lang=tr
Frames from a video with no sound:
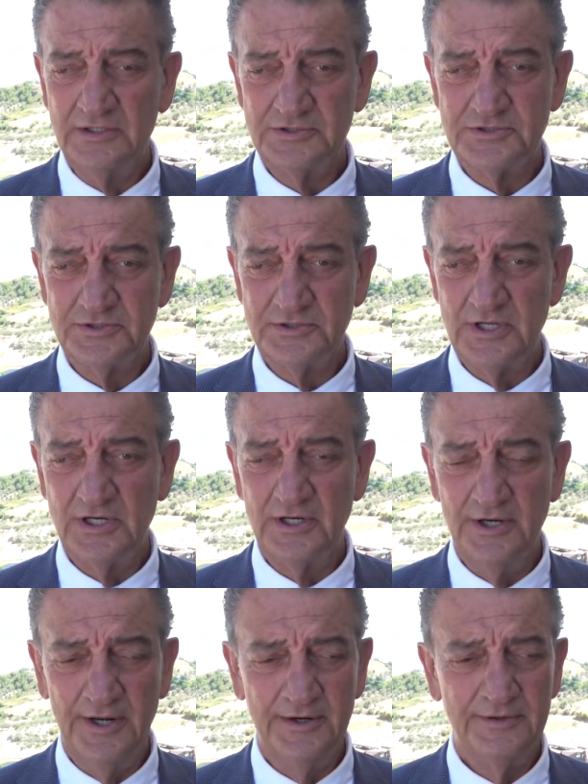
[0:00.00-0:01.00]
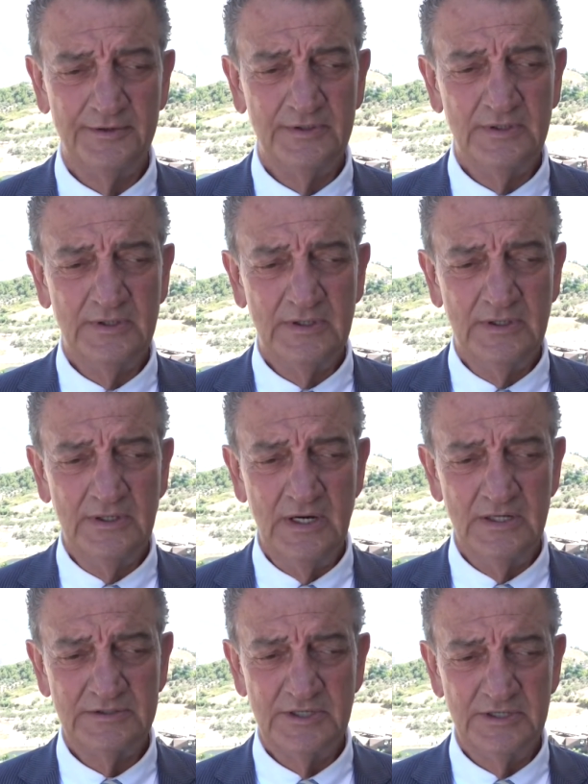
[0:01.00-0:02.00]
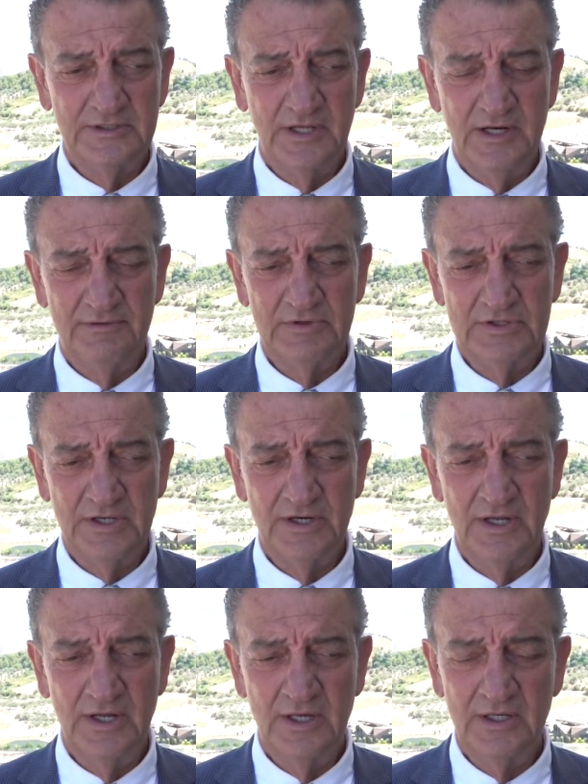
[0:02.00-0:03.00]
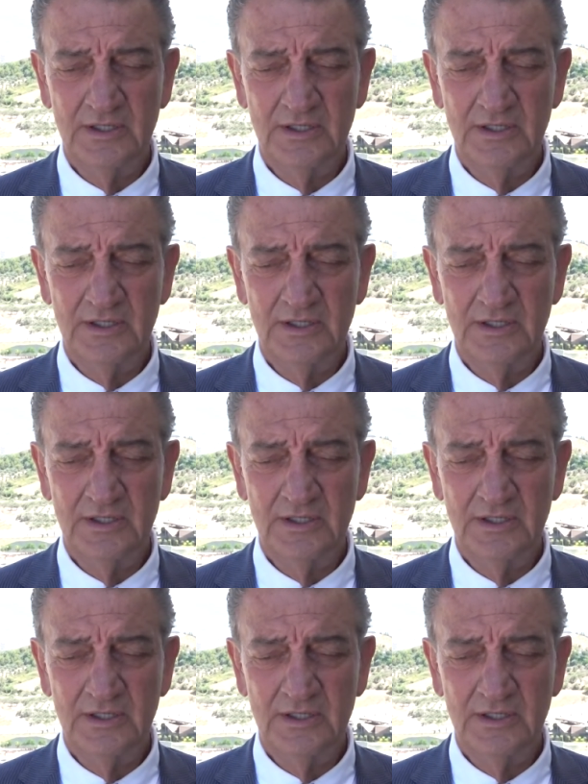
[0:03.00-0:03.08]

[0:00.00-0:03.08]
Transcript: dışında kalan Hatay'ın ana vatana